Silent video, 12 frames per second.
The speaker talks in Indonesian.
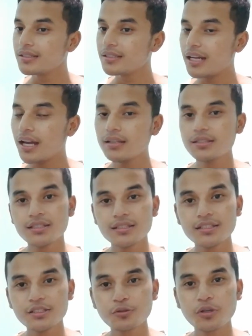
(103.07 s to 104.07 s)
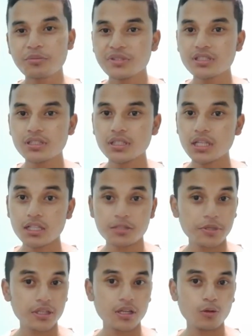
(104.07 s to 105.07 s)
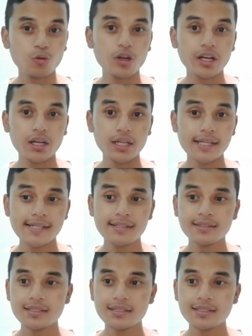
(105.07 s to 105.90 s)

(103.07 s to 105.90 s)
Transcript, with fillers: Dan ini dua menteri yang spektakuler ya.